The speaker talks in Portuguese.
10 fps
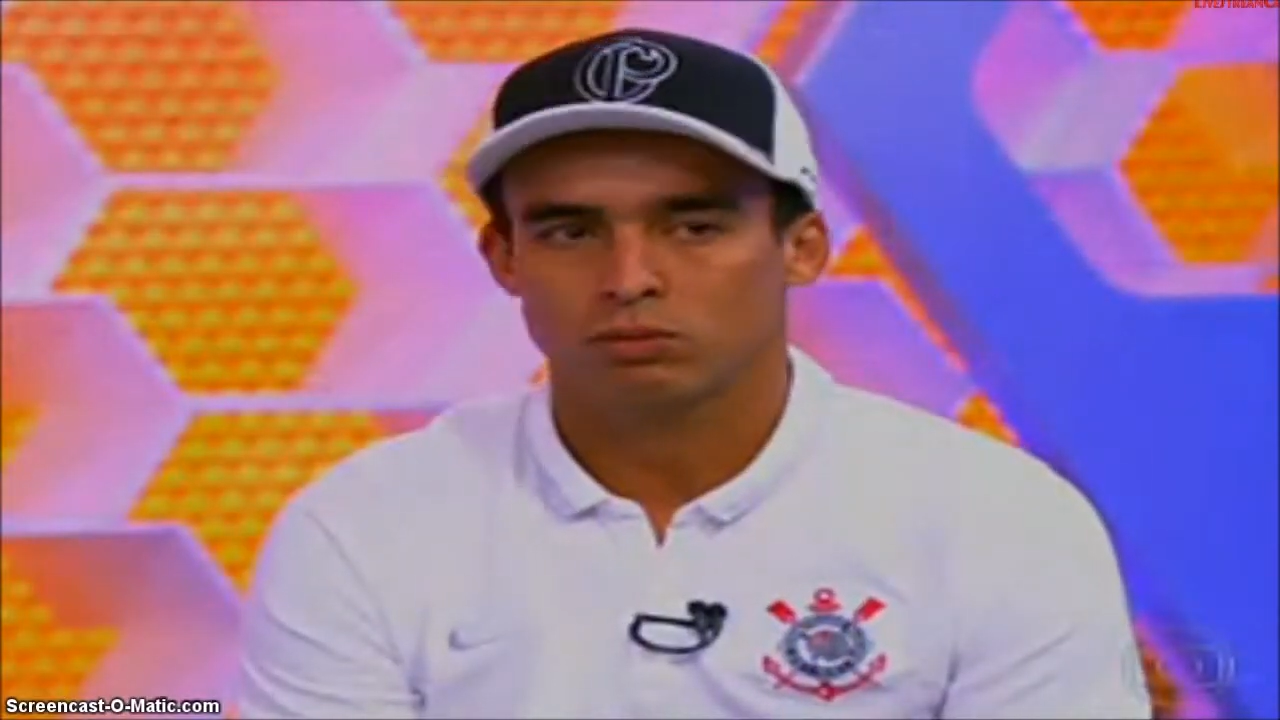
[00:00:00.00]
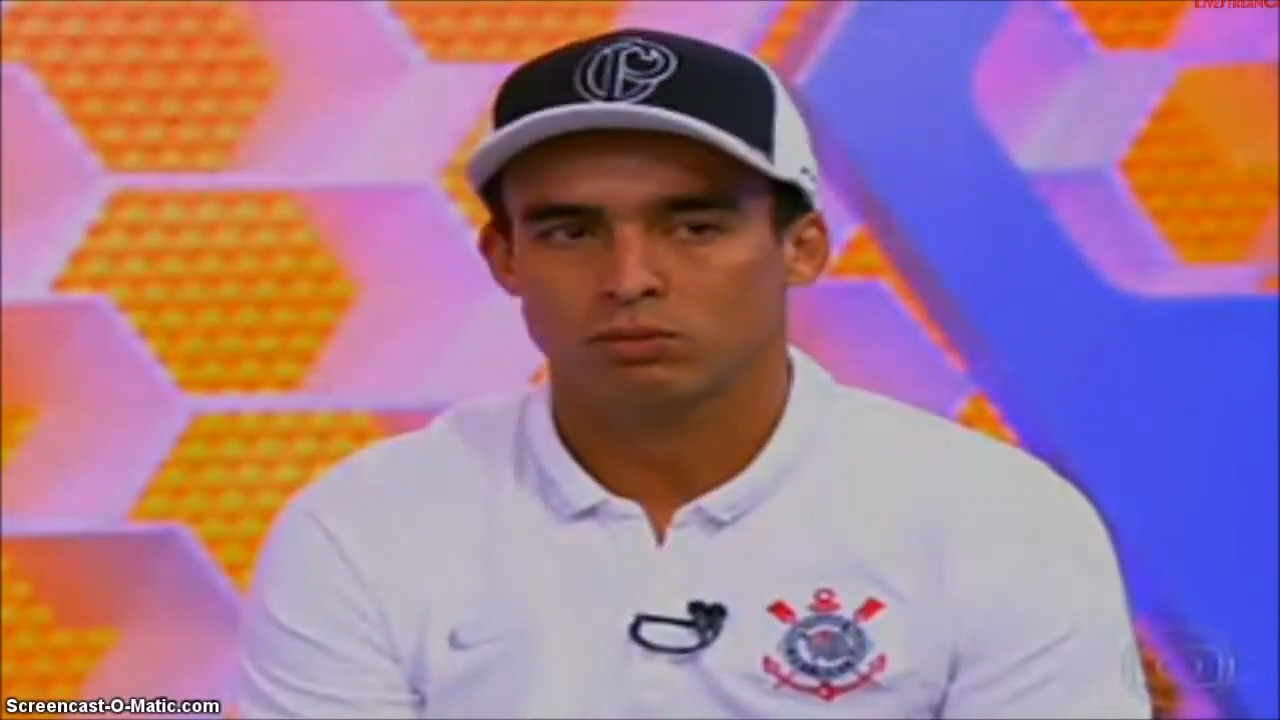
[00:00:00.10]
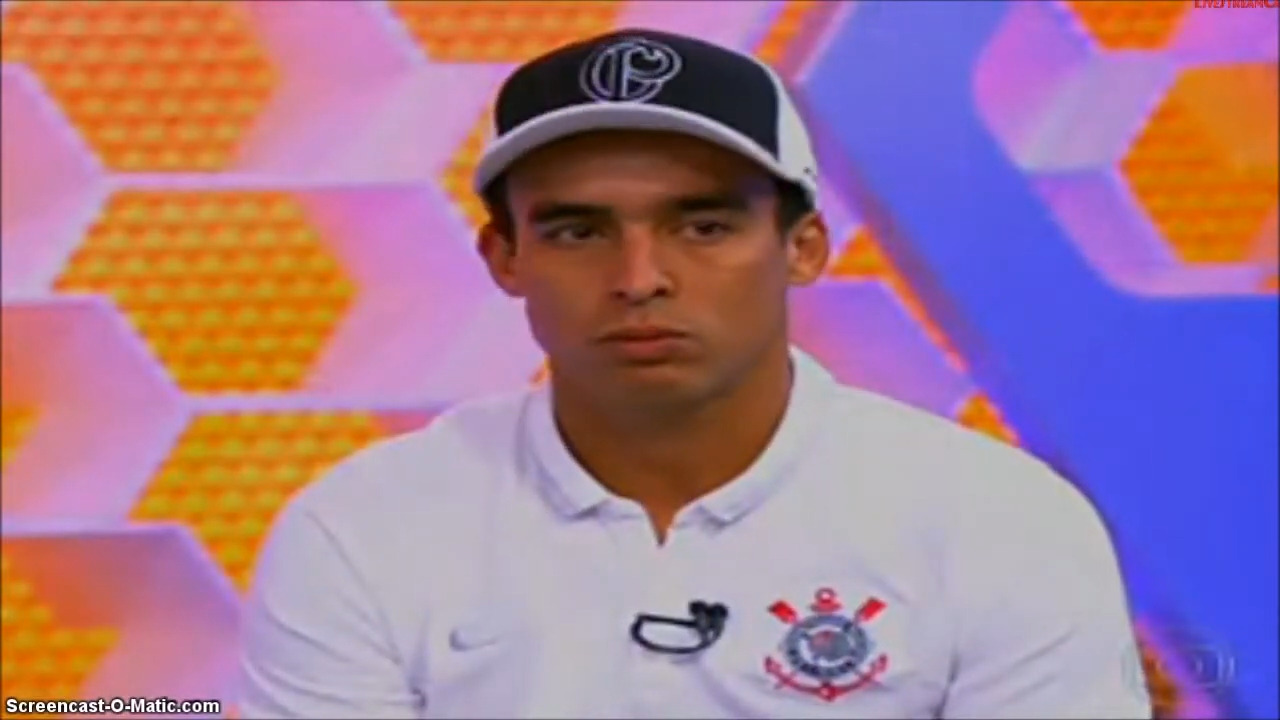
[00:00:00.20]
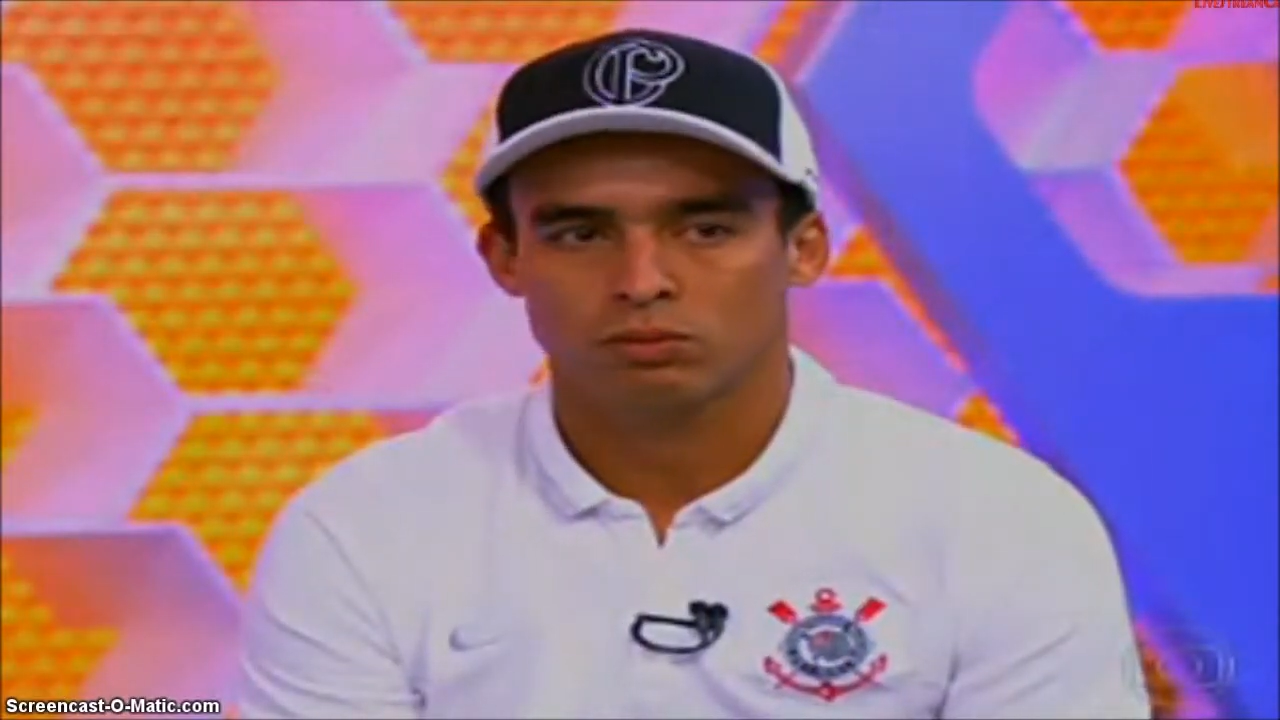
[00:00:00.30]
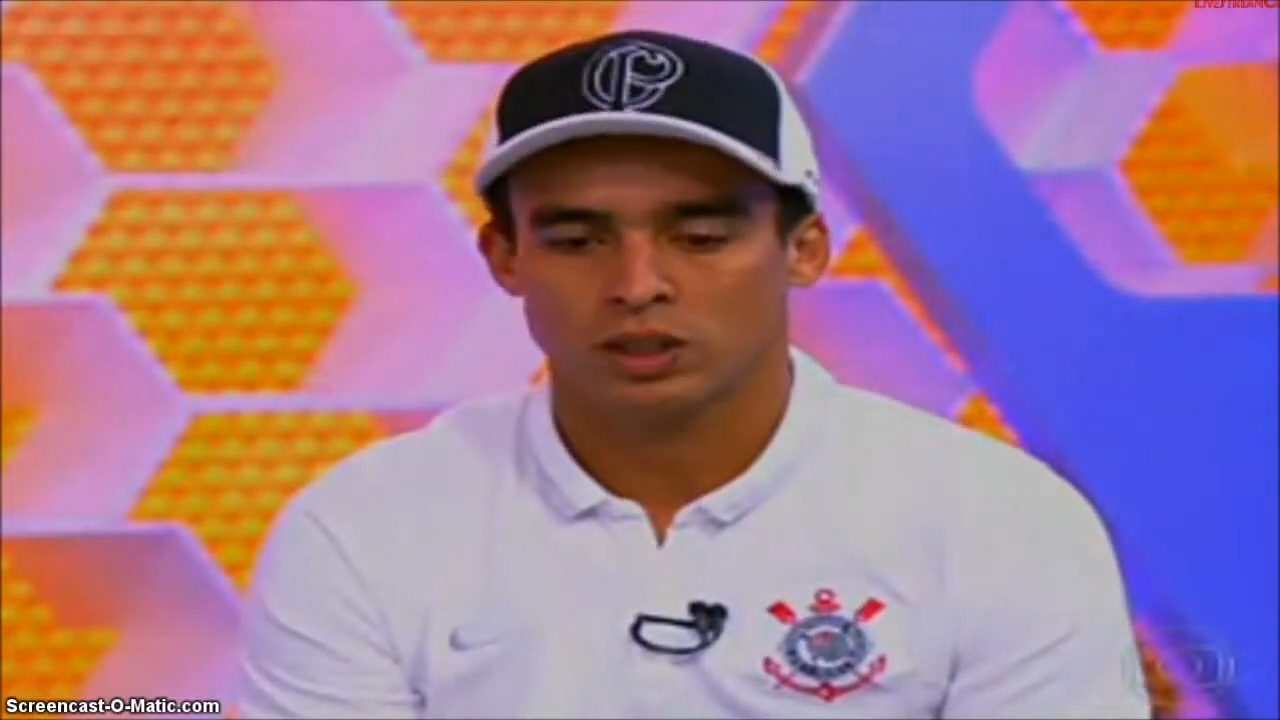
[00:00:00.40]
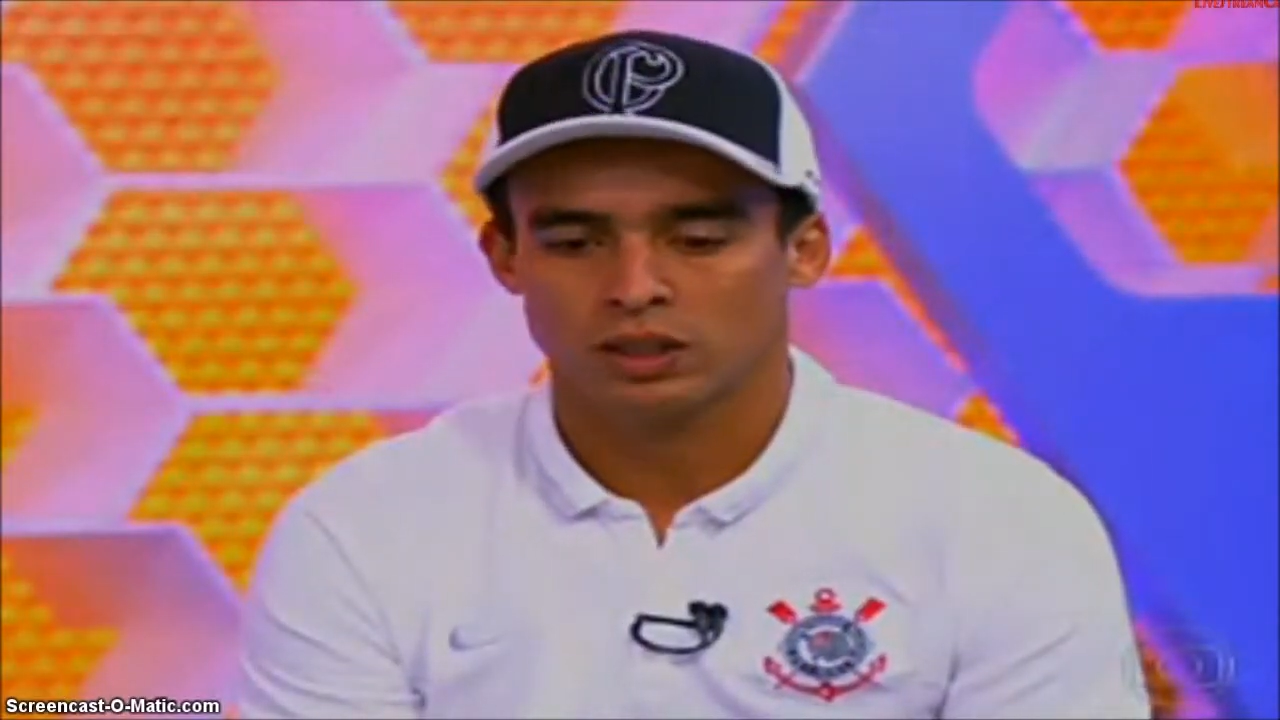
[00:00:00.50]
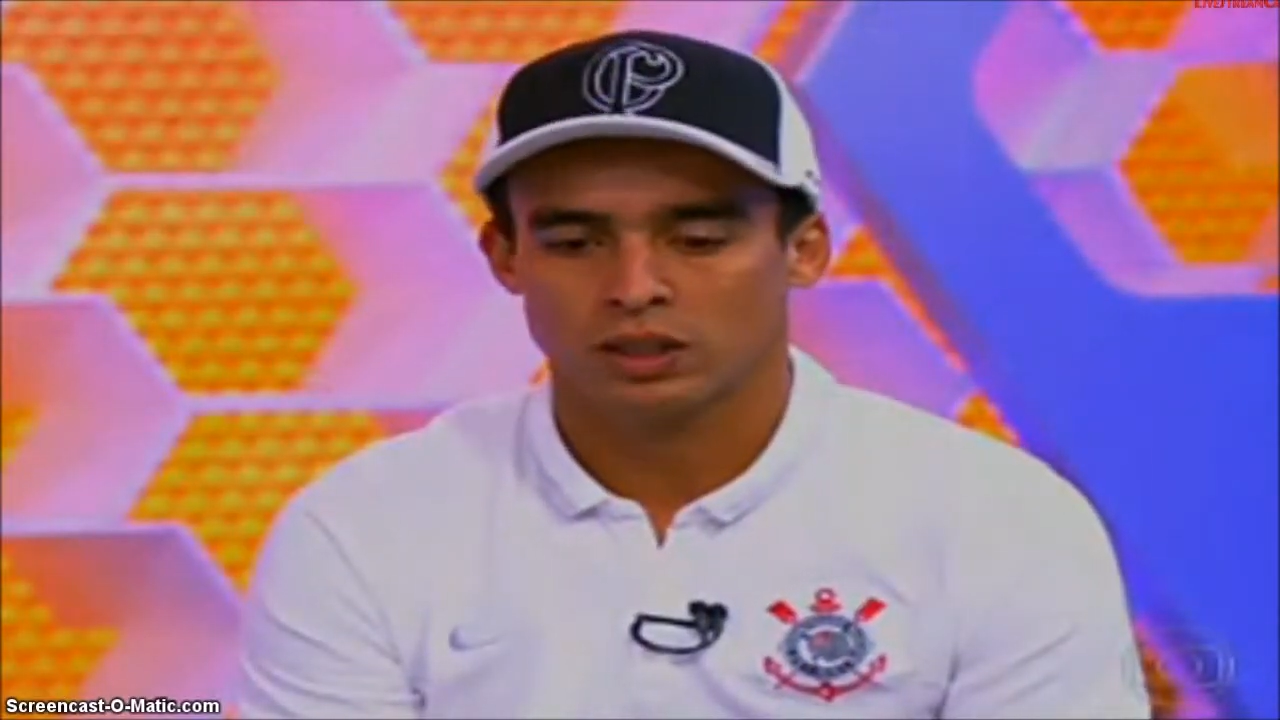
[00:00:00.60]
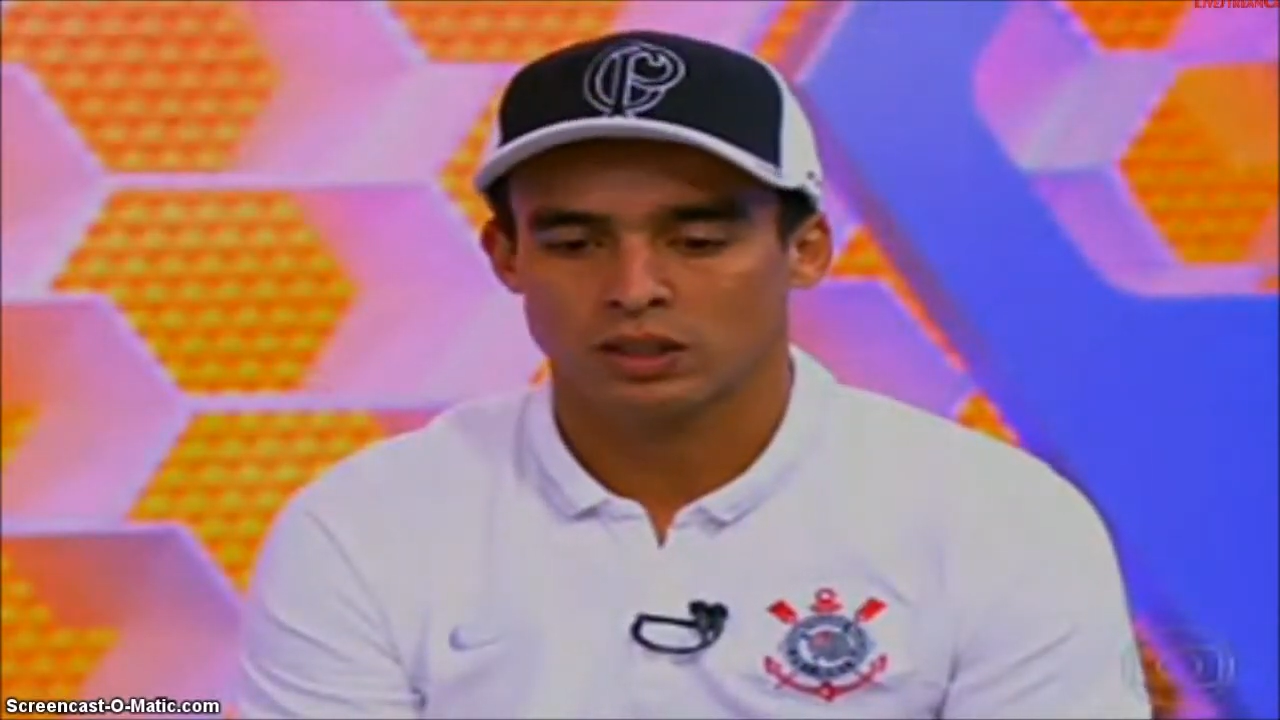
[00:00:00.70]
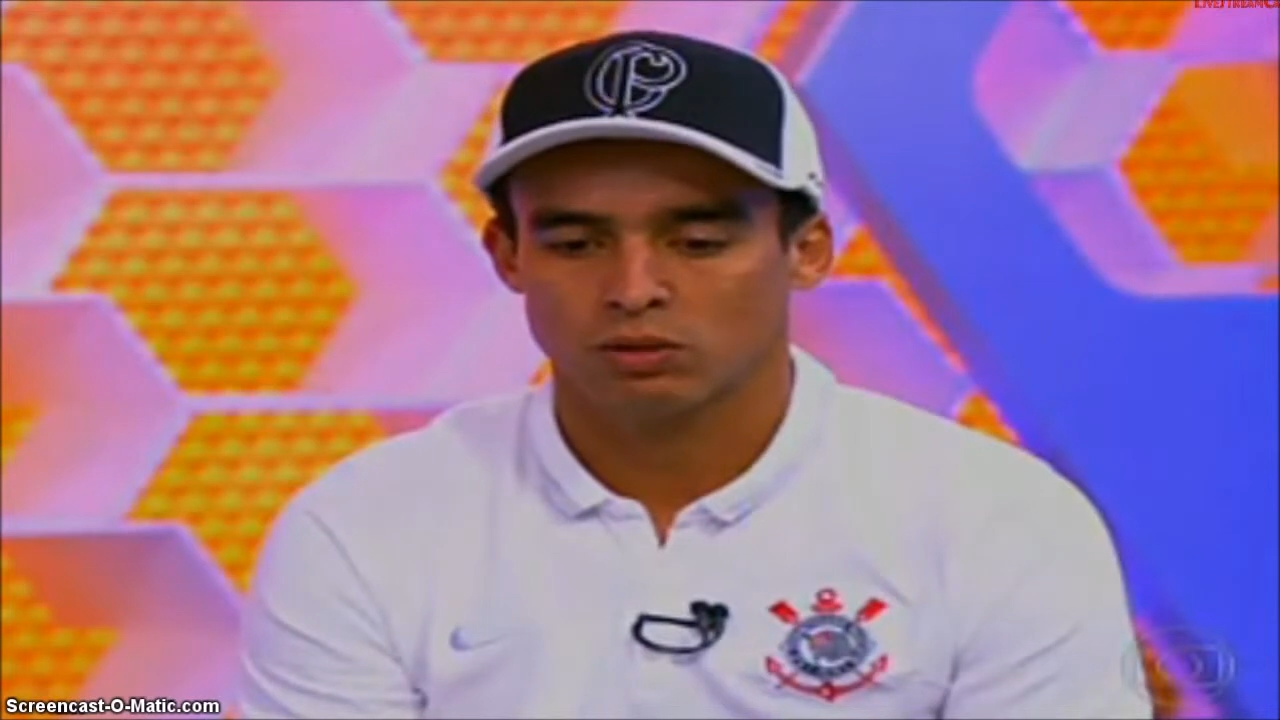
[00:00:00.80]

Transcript: um